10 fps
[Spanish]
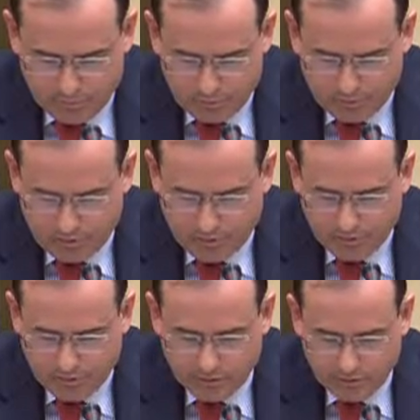pues ha
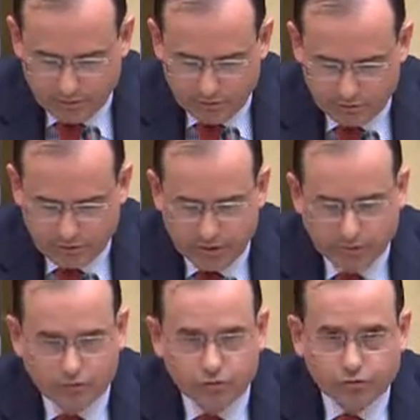habido de modo
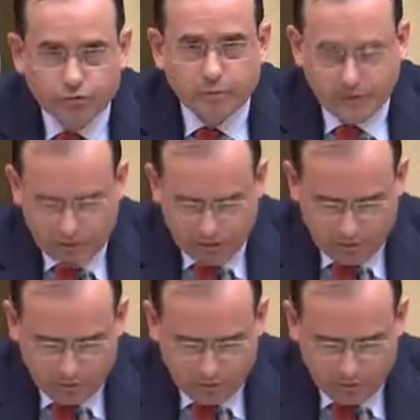sostenido unos dos millones